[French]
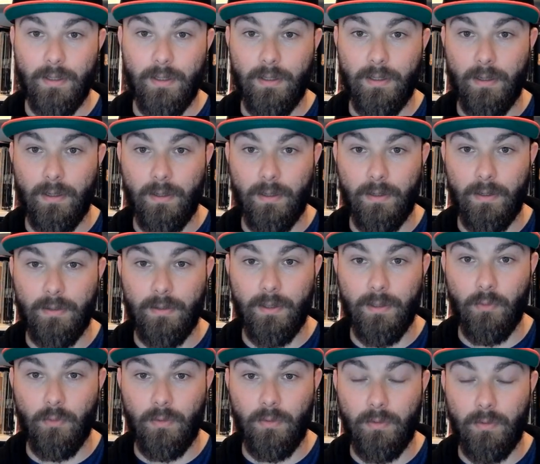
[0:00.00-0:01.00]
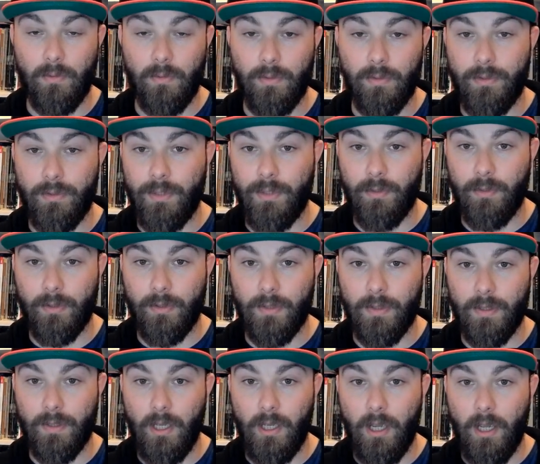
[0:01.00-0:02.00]
démons Démon, Demons,
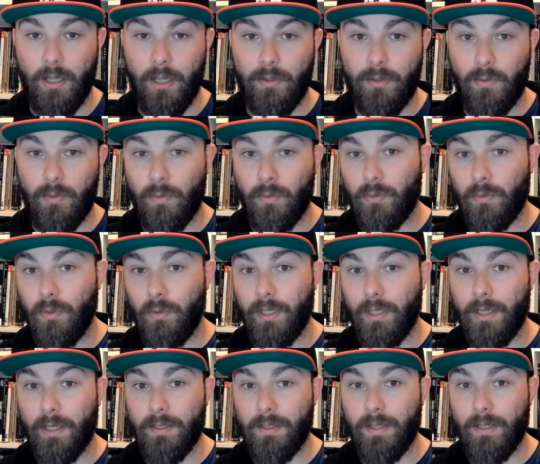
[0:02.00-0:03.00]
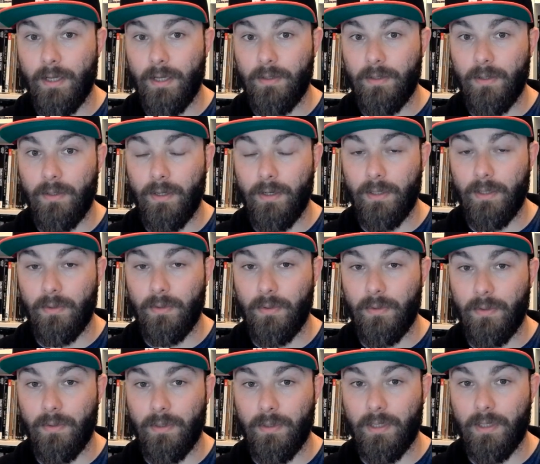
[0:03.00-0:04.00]
donc de Greg Snyder et
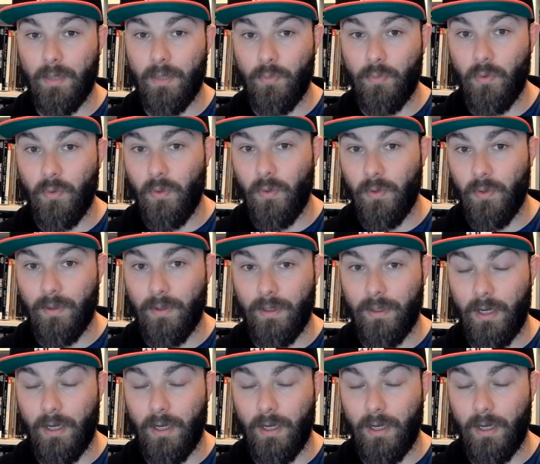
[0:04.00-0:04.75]
de Capullo.